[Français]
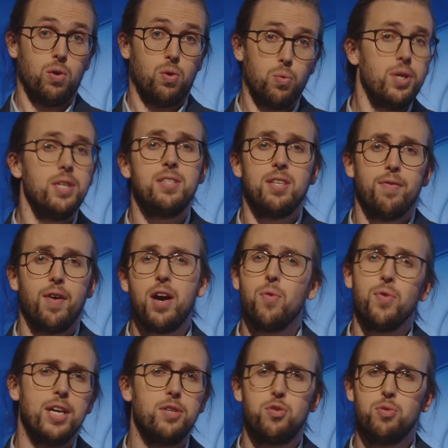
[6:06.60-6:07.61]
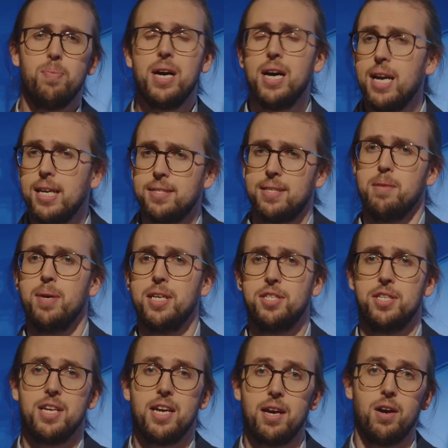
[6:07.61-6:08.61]
Oui, c'est vrai, on a du mal à se
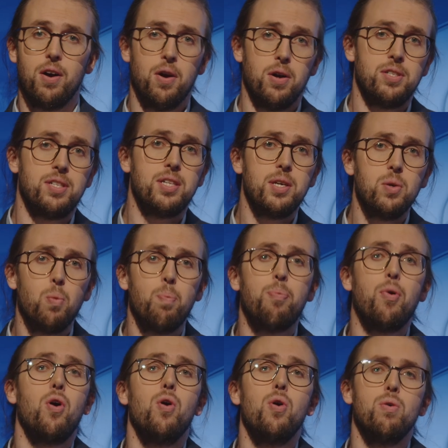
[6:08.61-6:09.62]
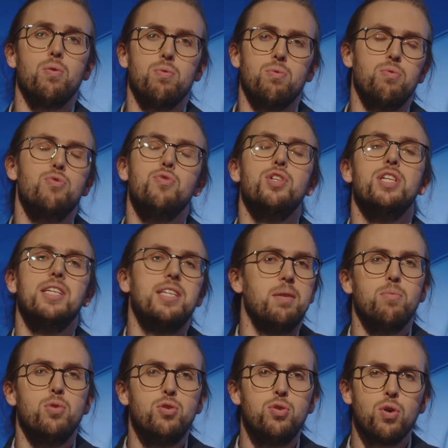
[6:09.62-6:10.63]
l'imaginer. Euh, si on prend une unité
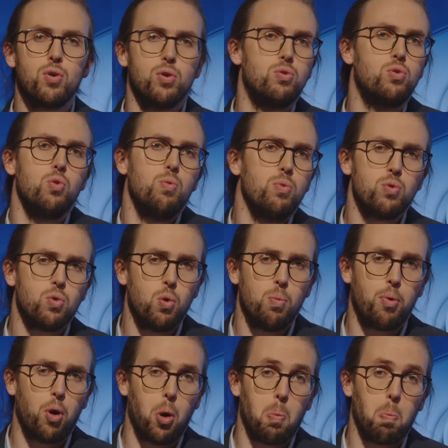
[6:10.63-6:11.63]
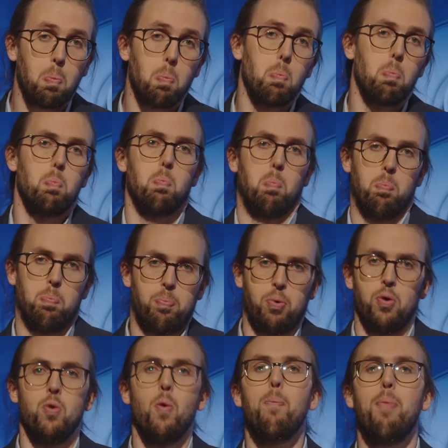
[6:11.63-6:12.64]
de mesure que tout le monde comprend,
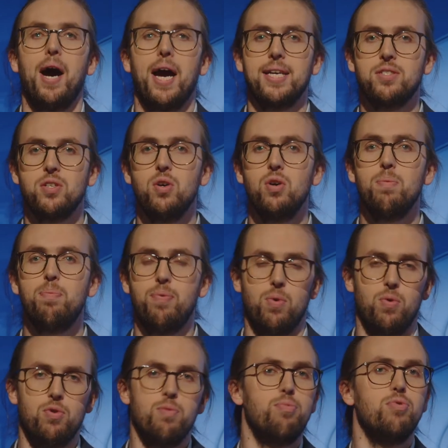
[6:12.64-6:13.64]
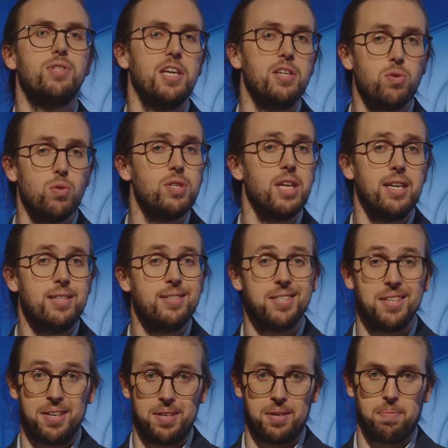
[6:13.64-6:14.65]
prenons par exemple une bouteille d'eau d'un litre
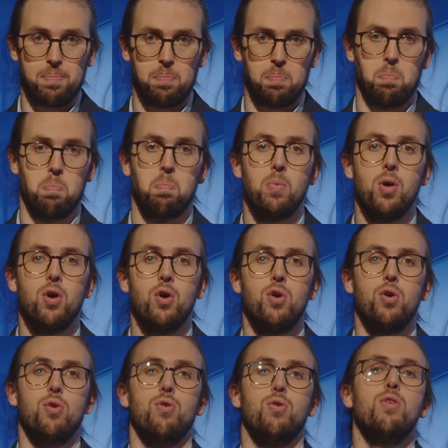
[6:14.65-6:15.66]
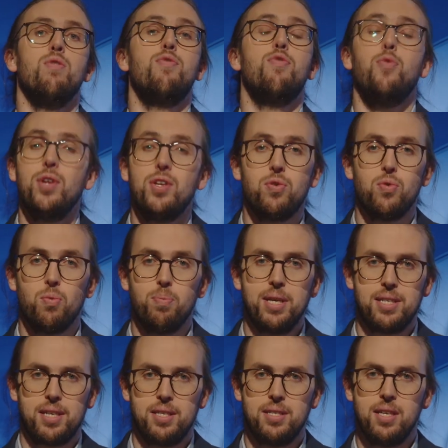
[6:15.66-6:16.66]
5. Une fuite non
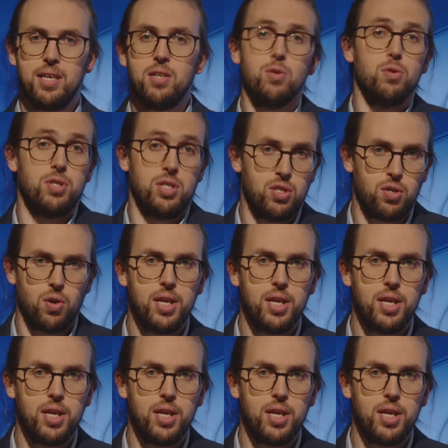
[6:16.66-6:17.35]
maîtrisée, nos 600